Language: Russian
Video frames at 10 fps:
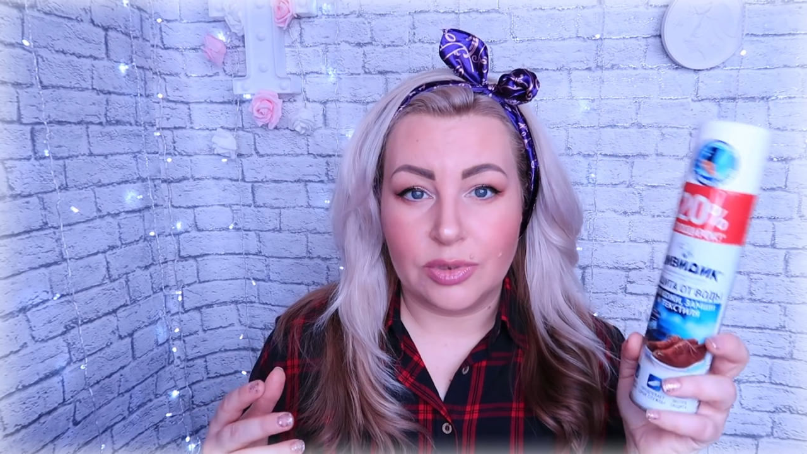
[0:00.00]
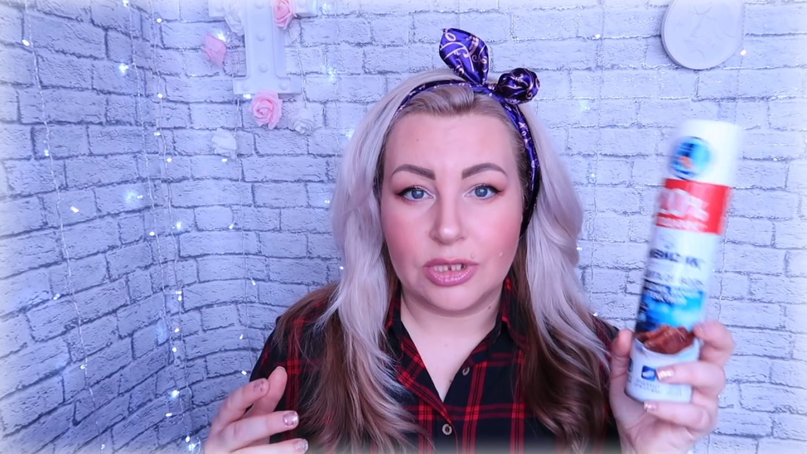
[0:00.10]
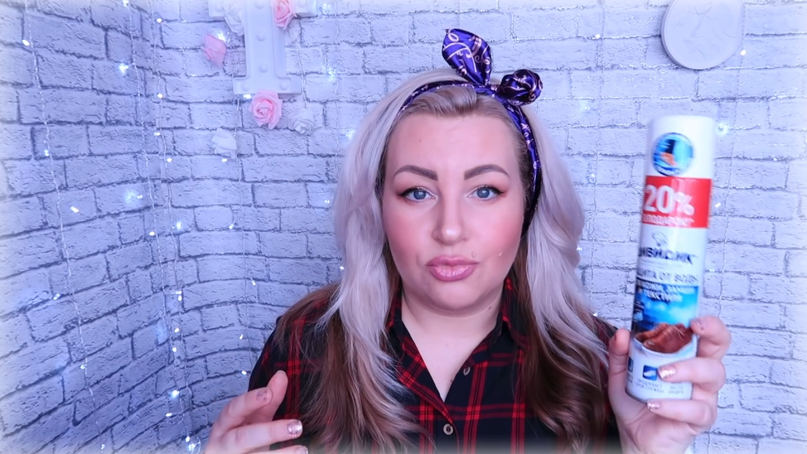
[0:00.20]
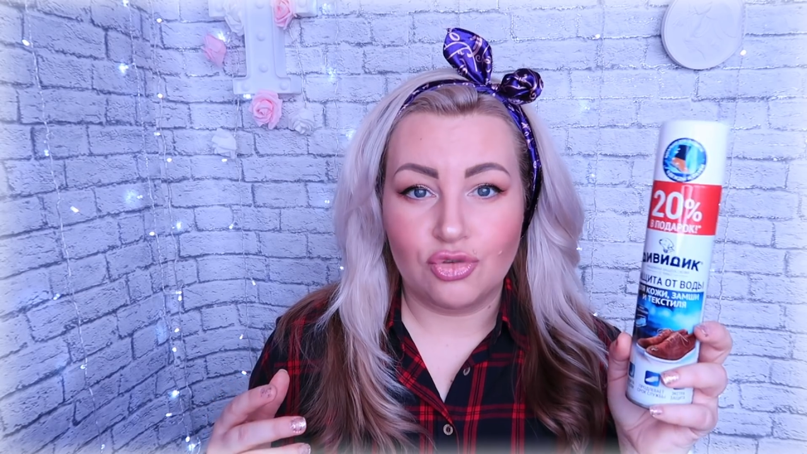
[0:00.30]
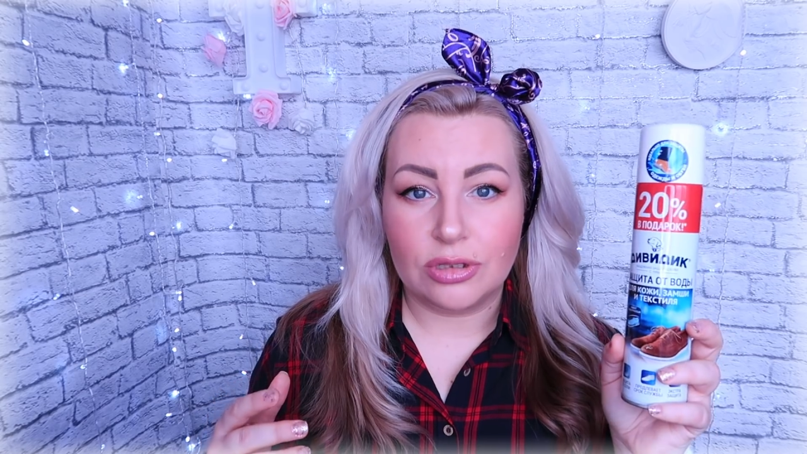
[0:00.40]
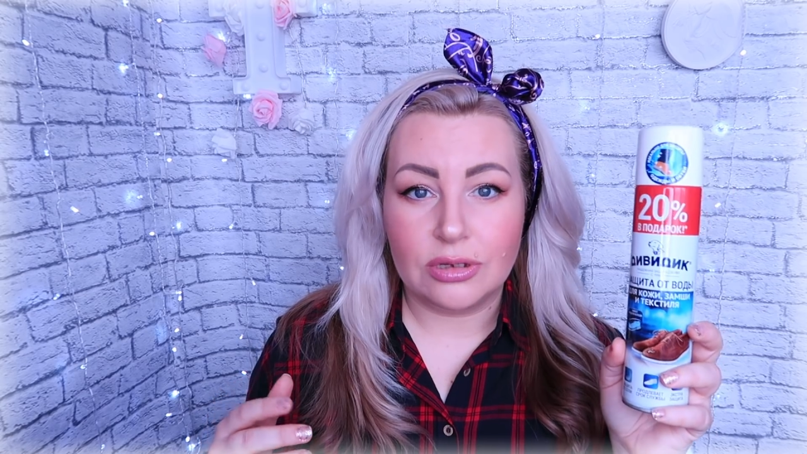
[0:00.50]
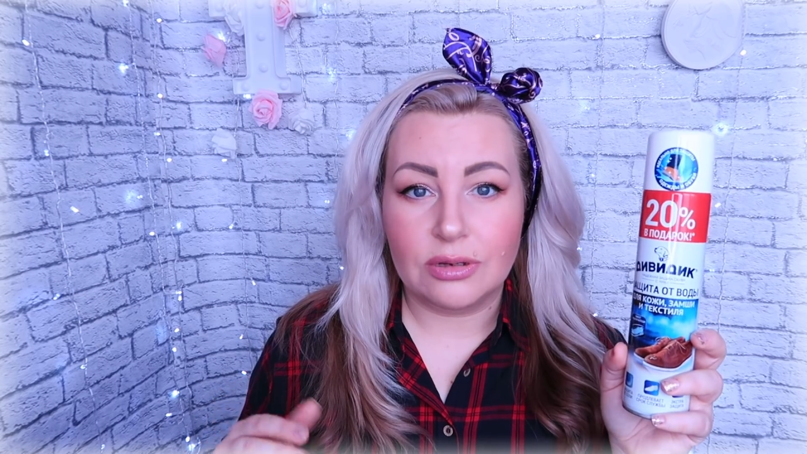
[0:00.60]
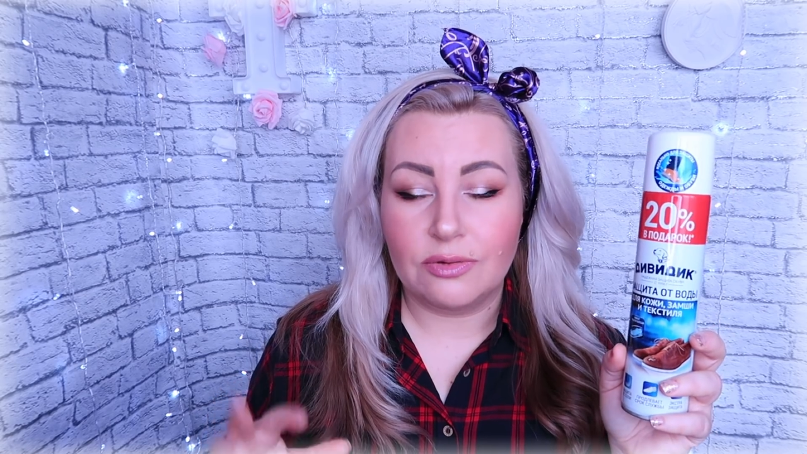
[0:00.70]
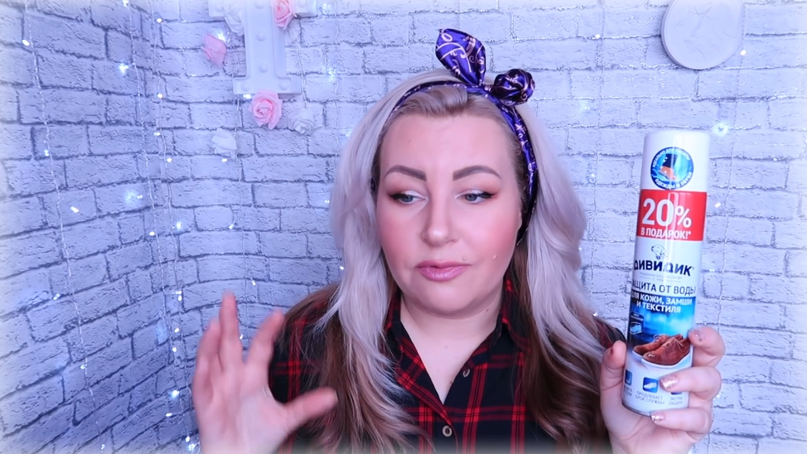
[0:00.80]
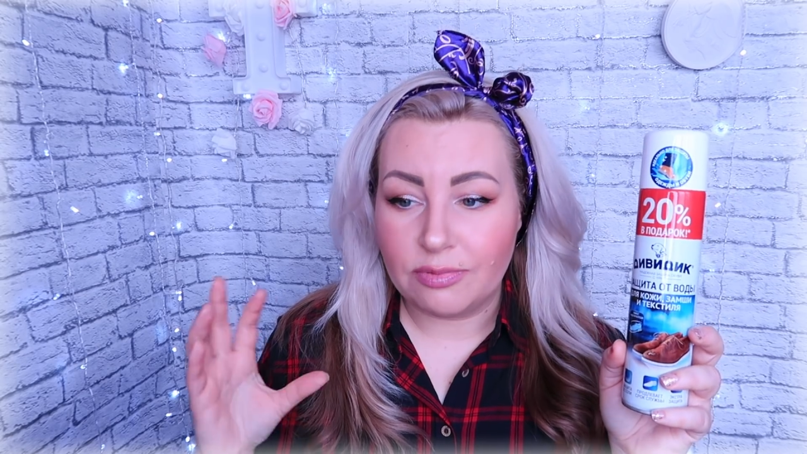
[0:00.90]
потому
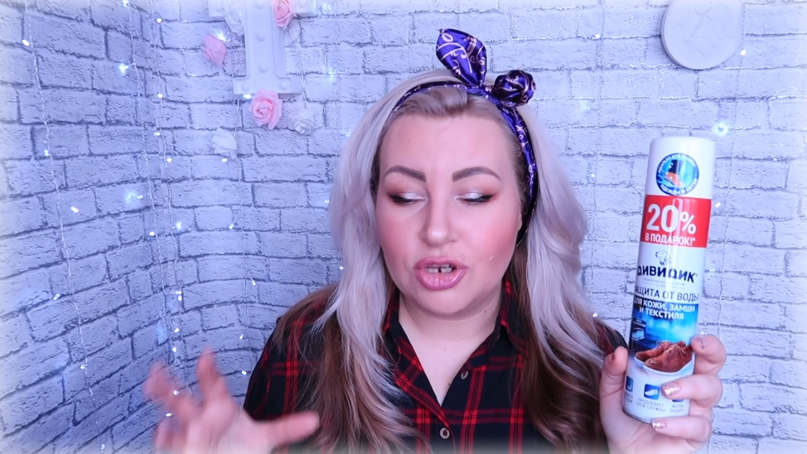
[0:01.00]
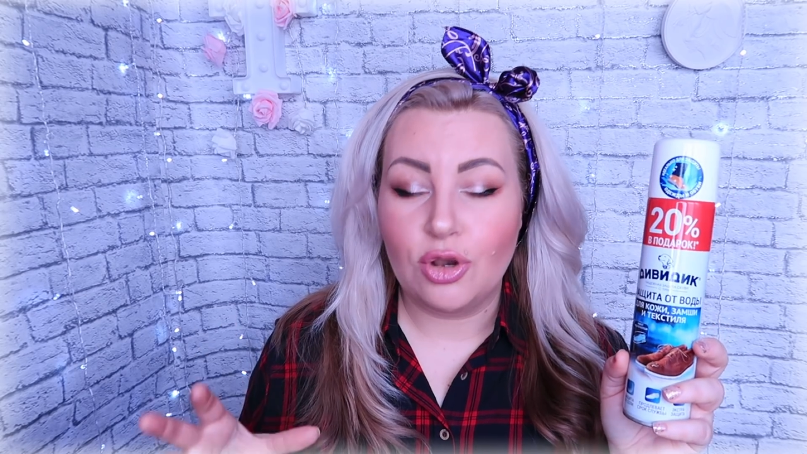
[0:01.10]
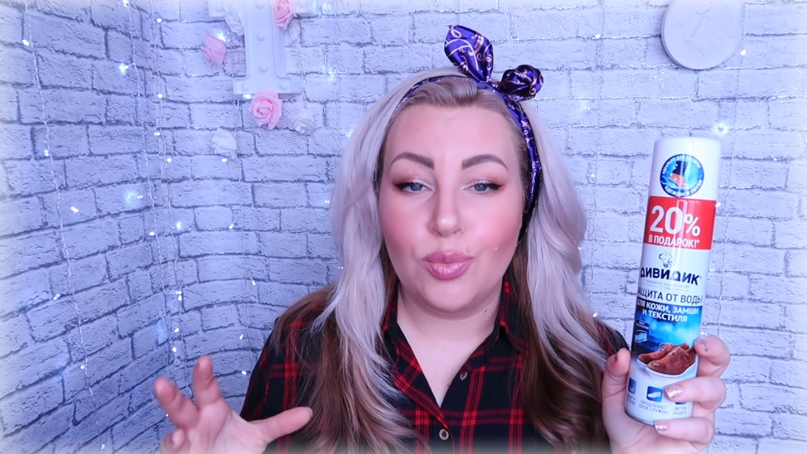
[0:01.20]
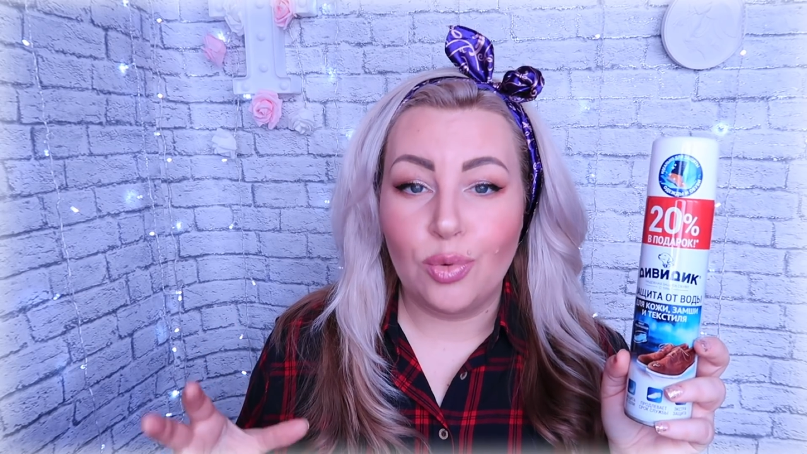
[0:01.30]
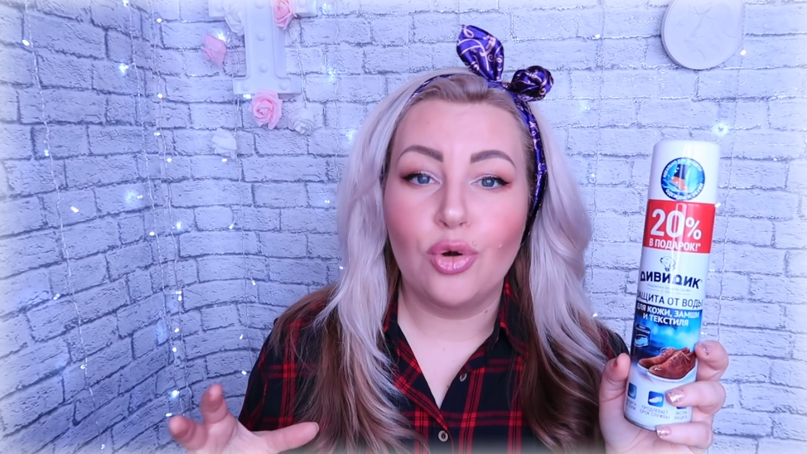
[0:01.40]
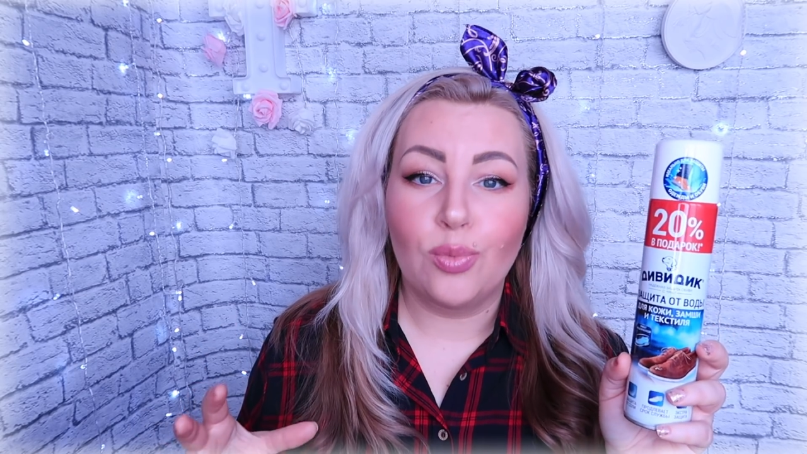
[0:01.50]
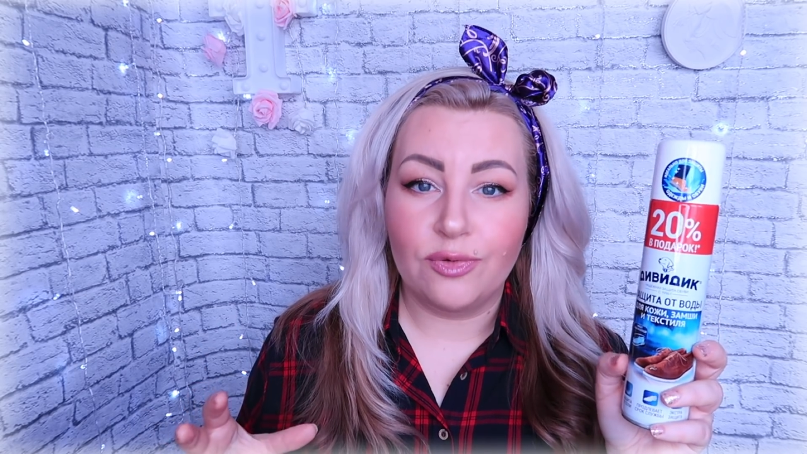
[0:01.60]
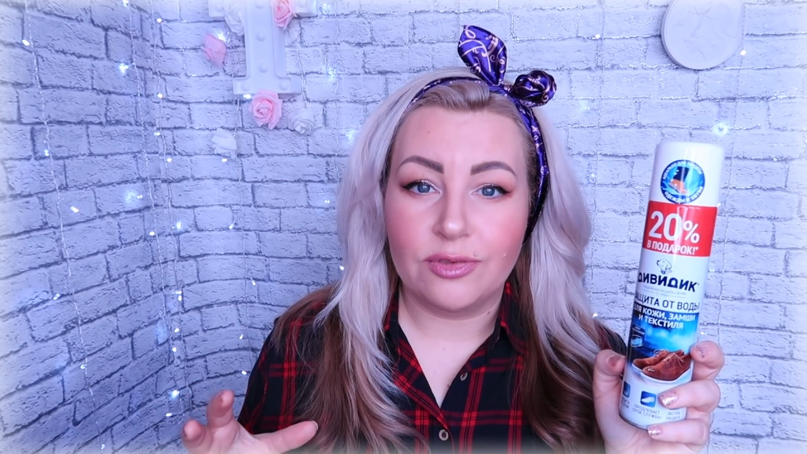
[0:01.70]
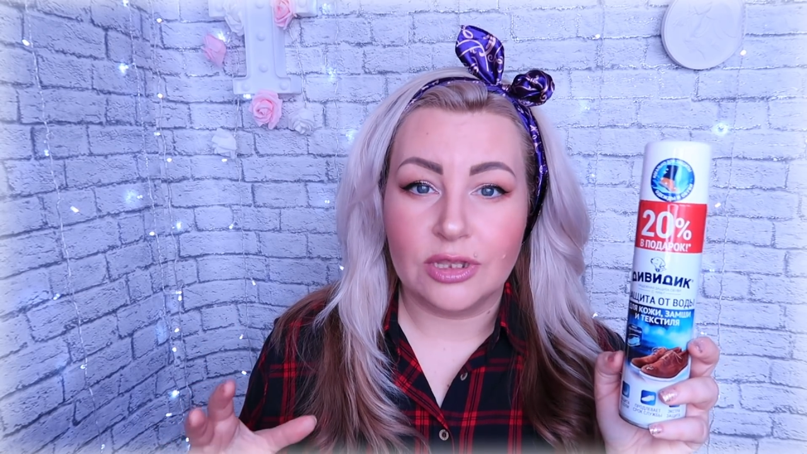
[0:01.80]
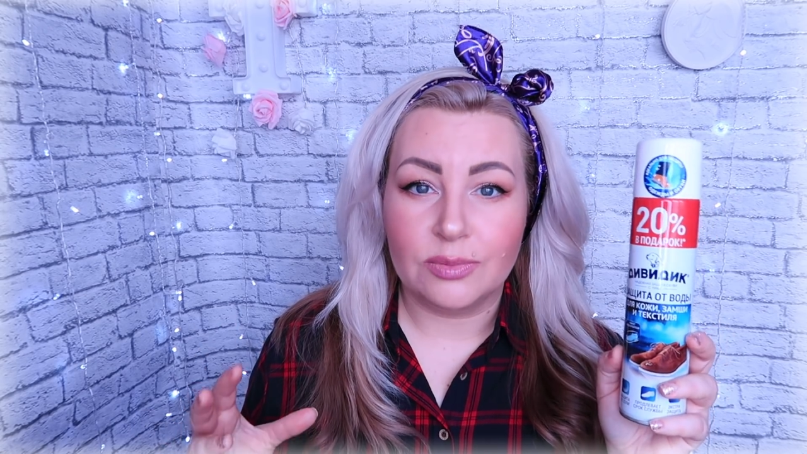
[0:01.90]
что вообще любую
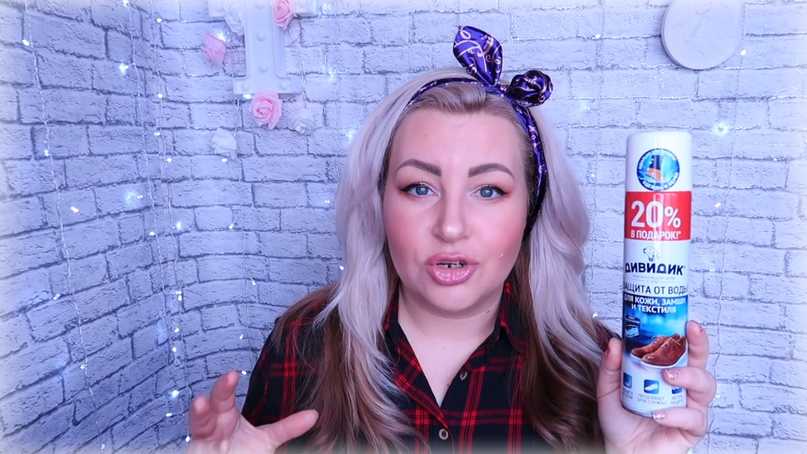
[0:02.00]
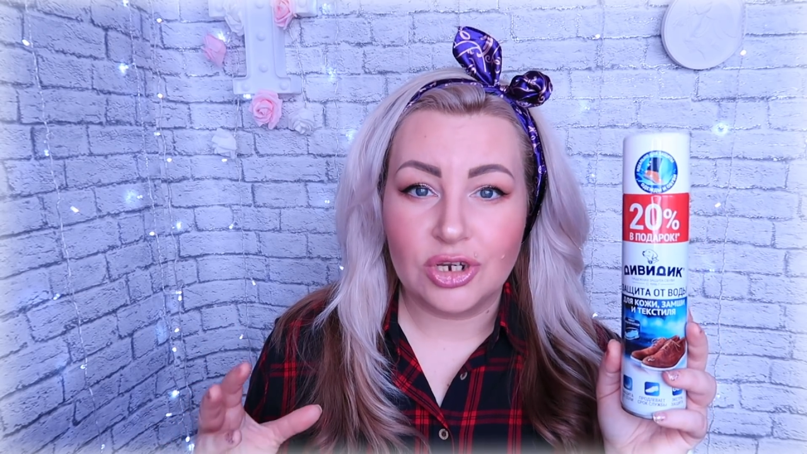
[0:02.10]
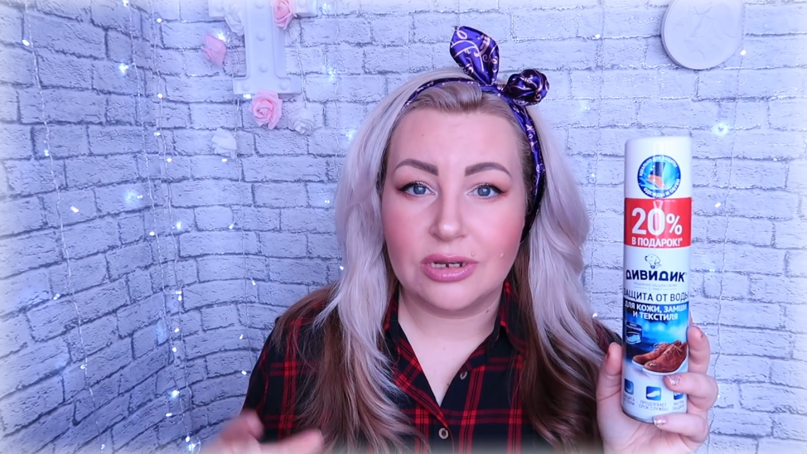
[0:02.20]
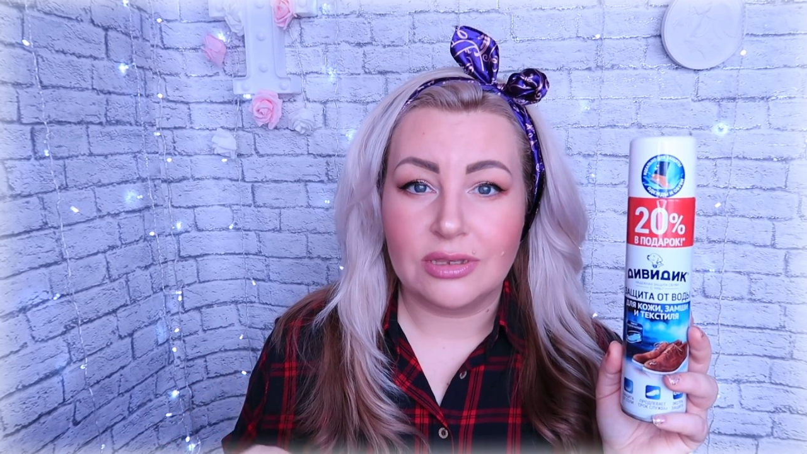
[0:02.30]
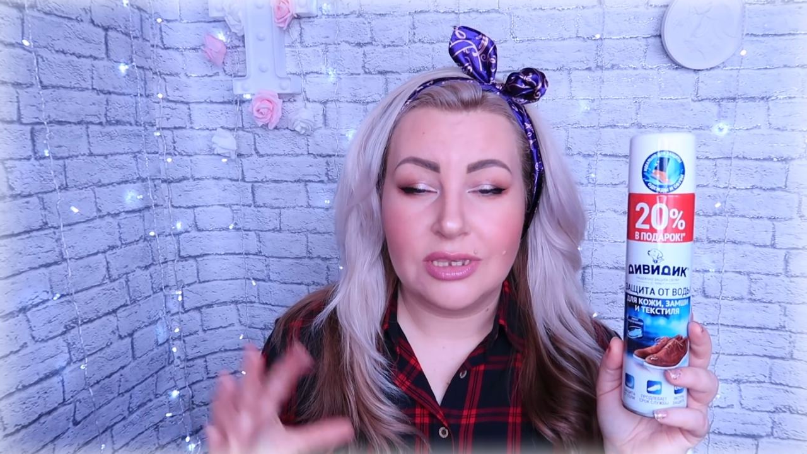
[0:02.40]
обувь надо пшикать,